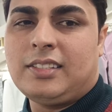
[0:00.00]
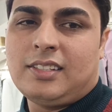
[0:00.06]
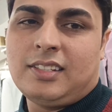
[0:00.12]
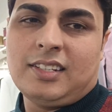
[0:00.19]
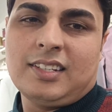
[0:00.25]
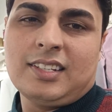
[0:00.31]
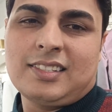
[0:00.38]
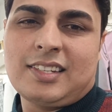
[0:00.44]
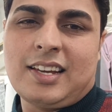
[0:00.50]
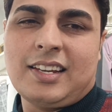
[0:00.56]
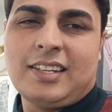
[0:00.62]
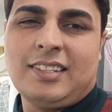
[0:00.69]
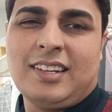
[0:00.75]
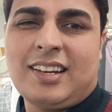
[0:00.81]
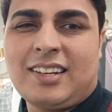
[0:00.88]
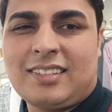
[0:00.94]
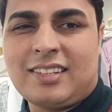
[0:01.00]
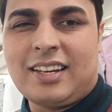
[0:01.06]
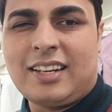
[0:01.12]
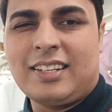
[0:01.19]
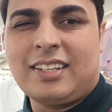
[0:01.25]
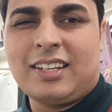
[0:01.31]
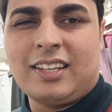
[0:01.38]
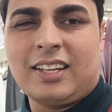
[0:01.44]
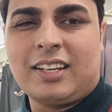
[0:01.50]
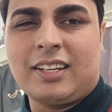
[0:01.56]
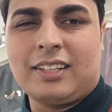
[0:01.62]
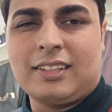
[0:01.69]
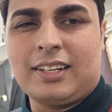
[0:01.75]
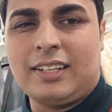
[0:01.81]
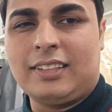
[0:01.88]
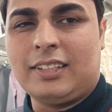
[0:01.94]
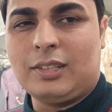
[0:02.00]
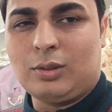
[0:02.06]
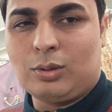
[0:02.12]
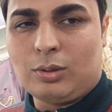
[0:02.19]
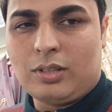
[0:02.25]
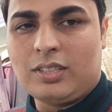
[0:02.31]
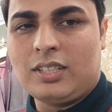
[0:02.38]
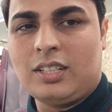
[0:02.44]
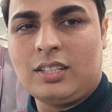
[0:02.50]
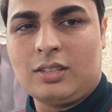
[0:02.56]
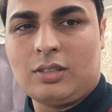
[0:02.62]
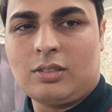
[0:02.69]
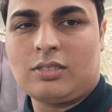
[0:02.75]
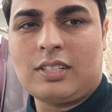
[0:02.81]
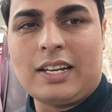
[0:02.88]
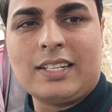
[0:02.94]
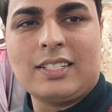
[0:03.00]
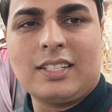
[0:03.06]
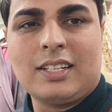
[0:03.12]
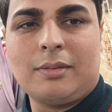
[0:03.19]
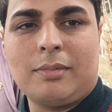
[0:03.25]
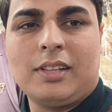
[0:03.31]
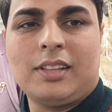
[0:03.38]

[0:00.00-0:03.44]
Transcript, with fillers: मेन चीज़ है साइज यार साइज की दिक्कत रहती है थोड़ी सी तो साइज नहीं